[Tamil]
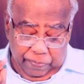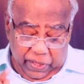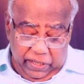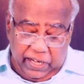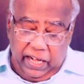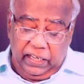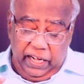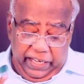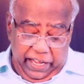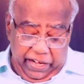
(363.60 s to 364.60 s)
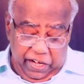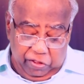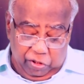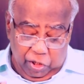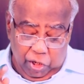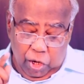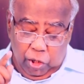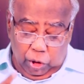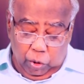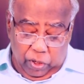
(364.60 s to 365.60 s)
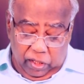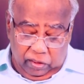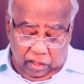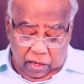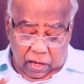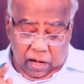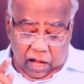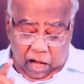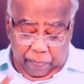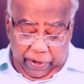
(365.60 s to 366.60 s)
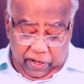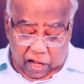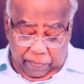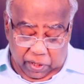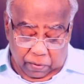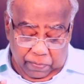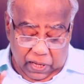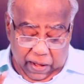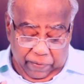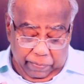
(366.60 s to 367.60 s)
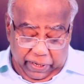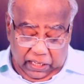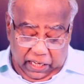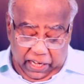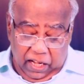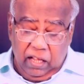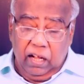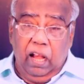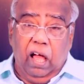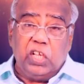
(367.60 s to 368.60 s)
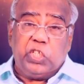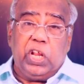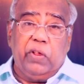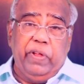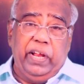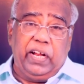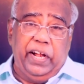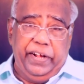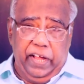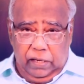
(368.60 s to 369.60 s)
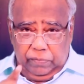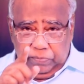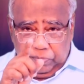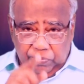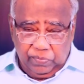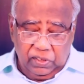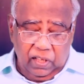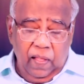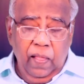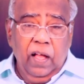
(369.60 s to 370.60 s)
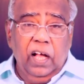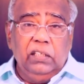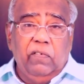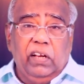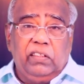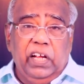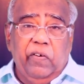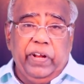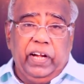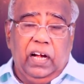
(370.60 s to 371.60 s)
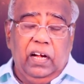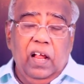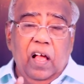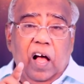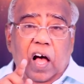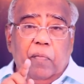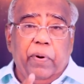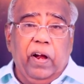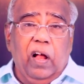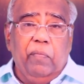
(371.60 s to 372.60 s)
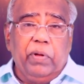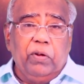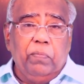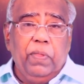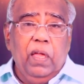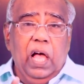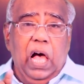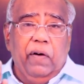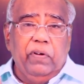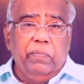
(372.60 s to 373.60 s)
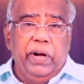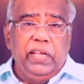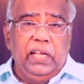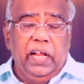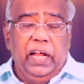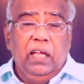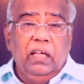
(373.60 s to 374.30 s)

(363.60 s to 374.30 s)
தன் கண்களை ஏறெடுத்து தூரத்தில் ஆபிரகாமையும் அவன் மடியிலே லாசரவையும் கண்டான் அந்த வார்த்தை கவனியங்கள் ஆபிரகாமையும் அவன் மடியிலே